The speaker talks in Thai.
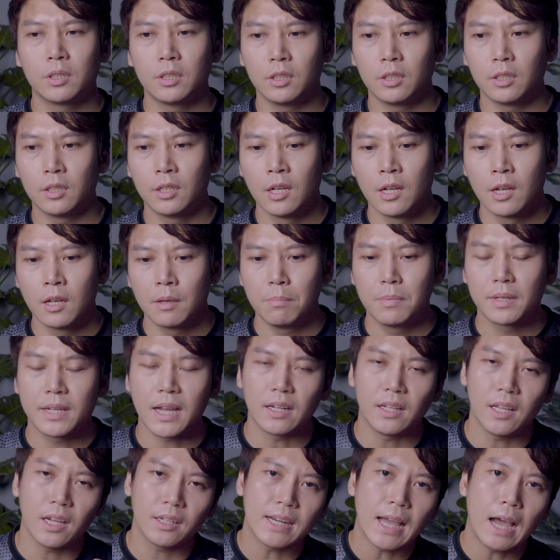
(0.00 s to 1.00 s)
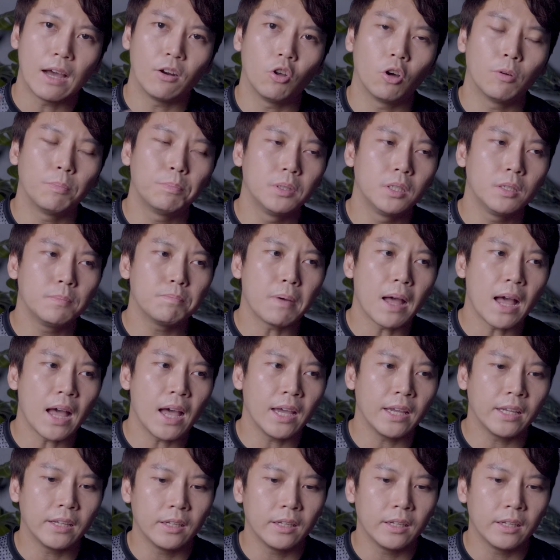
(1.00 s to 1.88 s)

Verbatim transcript: คือมีการเทคดาวลงพื้นไป